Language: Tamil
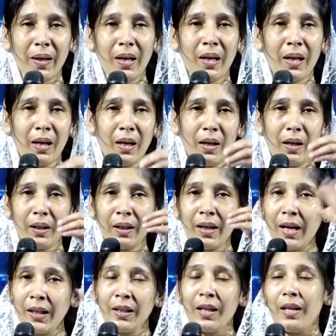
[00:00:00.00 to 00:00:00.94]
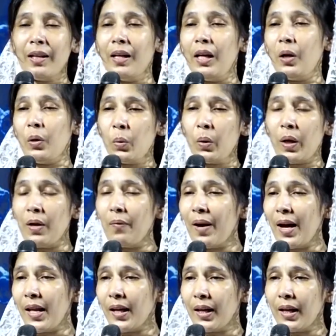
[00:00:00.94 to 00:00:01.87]
என்னை கேட்கறதுல
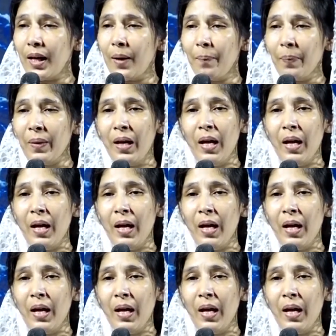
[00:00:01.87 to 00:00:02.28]
குறைவாக இருக்கலாம்